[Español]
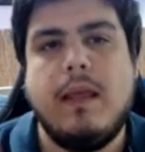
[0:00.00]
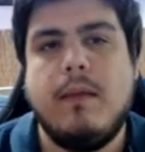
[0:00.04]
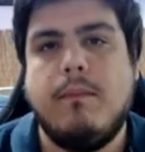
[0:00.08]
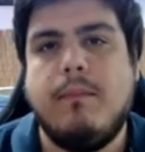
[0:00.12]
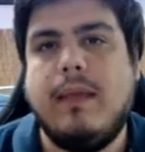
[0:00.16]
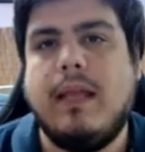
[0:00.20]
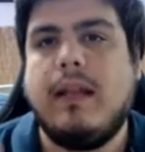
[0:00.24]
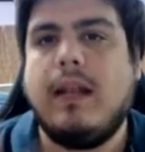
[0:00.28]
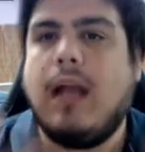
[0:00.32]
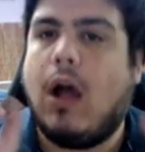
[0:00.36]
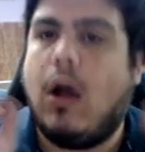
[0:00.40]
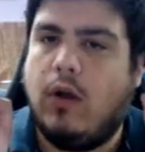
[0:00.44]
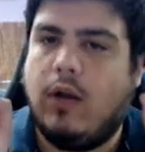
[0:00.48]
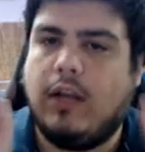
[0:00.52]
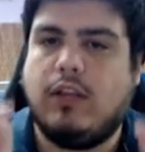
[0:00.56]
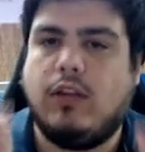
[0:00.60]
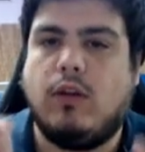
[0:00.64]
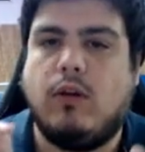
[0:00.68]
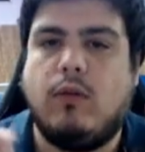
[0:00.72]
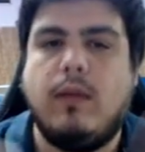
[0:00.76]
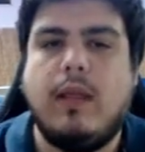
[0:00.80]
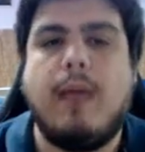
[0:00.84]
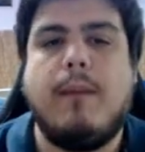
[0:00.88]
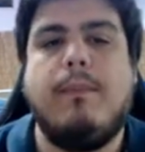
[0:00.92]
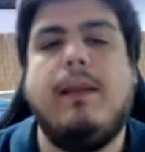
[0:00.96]
Bien, ahora te
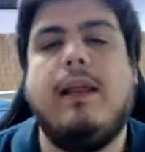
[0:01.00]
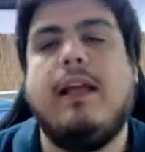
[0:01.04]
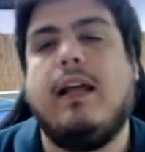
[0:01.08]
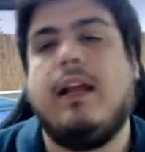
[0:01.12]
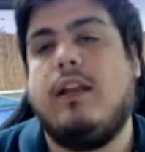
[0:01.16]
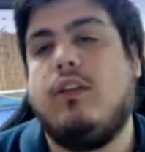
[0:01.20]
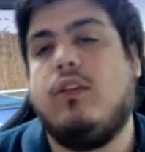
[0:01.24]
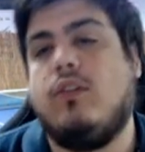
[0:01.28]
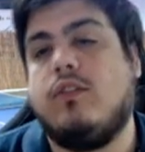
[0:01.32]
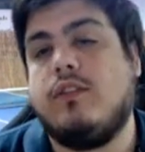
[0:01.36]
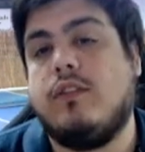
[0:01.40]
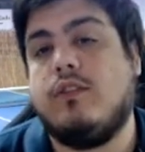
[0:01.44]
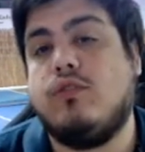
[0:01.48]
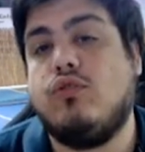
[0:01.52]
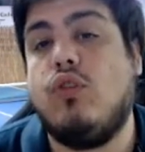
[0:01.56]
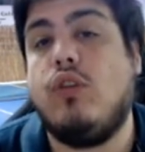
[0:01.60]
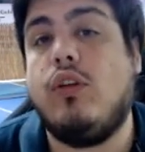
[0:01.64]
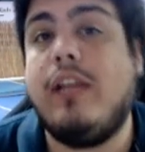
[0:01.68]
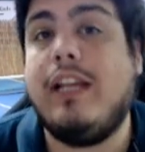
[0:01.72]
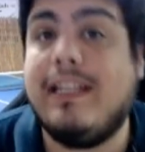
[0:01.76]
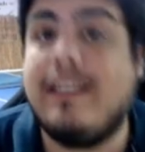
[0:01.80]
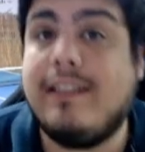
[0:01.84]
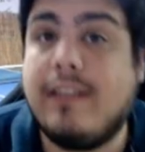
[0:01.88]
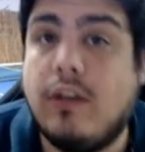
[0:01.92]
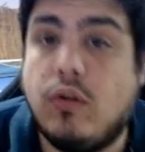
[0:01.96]
lo voy a explicar. Entonces yo
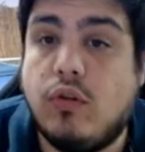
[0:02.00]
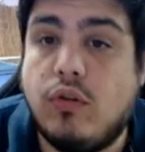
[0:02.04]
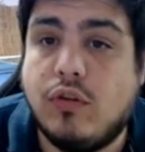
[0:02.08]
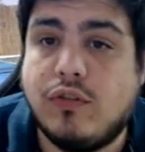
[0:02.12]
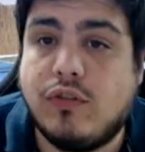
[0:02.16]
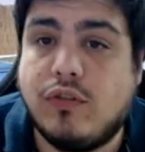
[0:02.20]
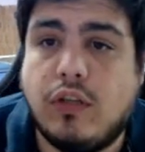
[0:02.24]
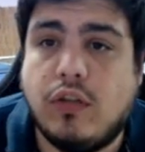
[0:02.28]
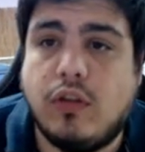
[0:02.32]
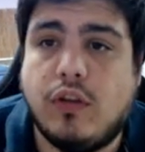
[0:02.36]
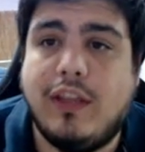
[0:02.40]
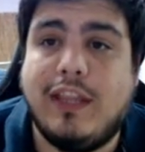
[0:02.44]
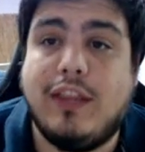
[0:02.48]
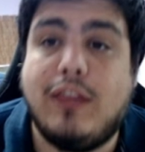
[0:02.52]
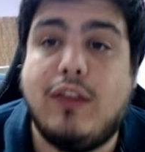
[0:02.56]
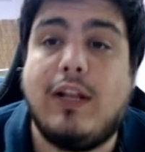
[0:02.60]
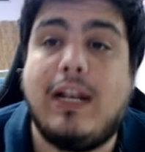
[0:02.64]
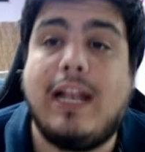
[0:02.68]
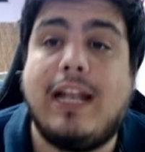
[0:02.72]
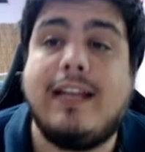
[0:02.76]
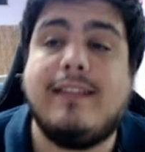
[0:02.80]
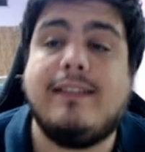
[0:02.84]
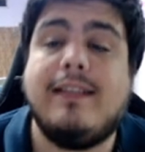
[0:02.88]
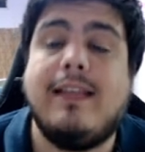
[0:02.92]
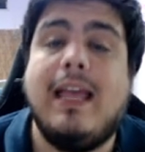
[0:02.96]
ingresé con 210
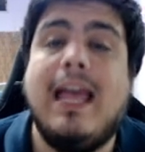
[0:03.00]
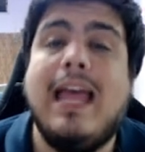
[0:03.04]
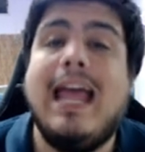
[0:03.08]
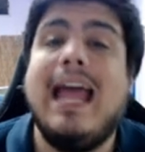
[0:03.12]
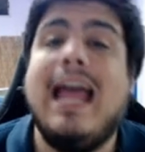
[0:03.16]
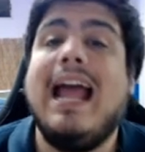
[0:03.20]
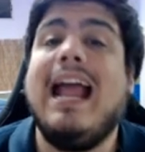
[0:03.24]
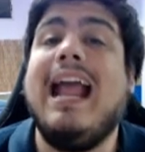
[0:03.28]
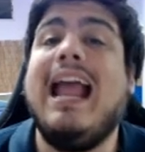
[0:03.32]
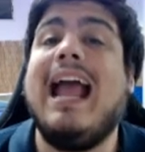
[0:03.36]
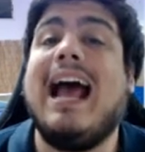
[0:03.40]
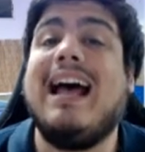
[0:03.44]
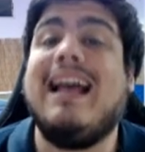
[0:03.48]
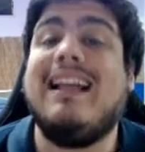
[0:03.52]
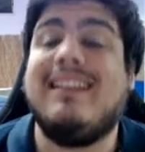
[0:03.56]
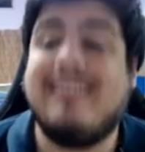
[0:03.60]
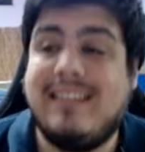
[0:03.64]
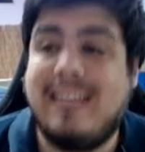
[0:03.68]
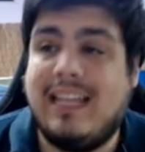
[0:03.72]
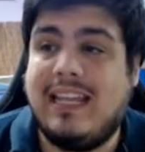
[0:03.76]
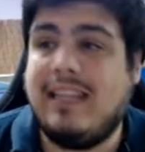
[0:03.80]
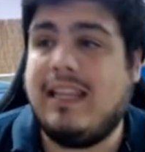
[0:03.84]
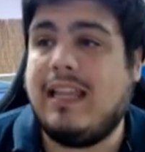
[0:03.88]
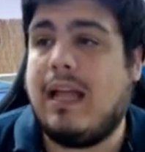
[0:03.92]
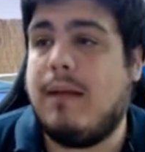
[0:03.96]
dólares,
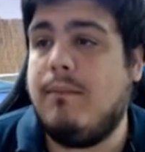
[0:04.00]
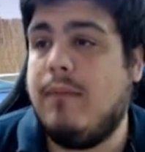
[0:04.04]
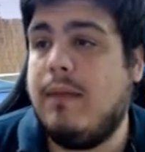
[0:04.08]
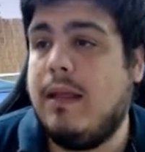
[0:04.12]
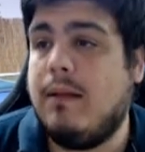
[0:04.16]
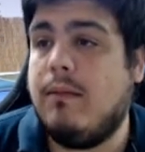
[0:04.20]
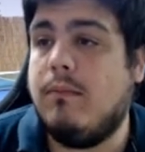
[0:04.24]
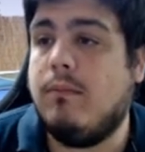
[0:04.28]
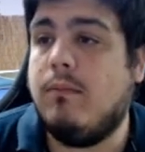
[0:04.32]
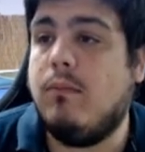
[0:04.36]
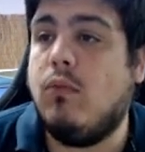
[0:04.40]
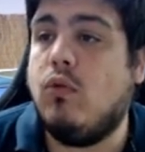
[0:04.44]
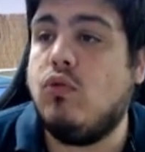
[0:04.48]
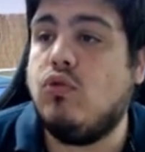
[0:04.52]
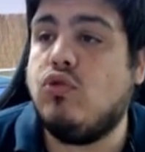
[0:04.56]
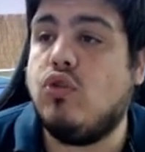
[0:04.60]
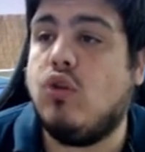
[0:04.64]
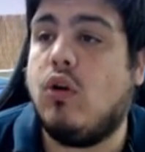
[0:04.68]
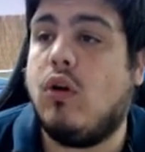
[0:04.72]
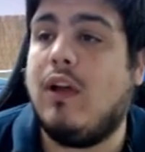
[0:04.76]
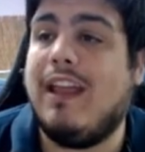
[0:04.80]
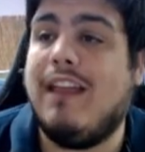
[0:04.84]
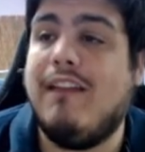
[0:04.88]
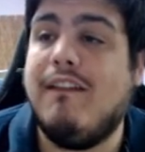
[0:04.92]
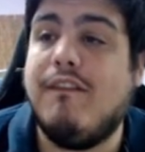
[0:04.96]
gasté también
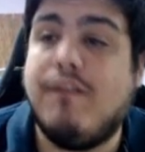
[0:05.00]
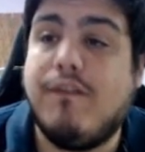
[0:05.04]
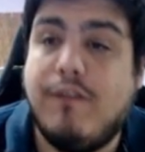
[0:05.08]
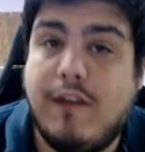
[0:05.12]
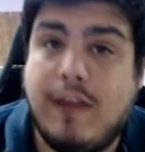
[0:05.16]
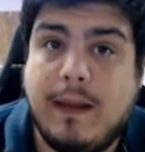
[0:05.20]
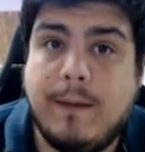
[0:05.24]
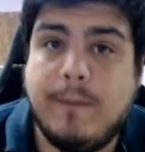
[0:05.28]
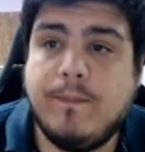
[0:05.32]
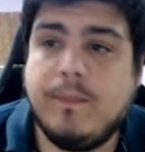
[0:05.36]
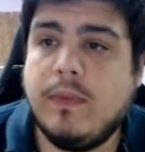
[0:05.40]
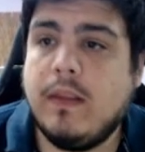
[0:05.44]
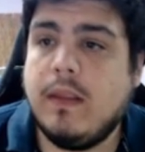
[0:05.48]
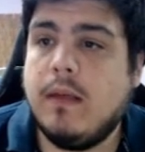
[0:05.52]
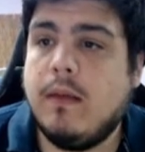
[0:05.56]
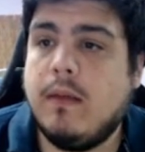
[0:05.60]
mucho en fee.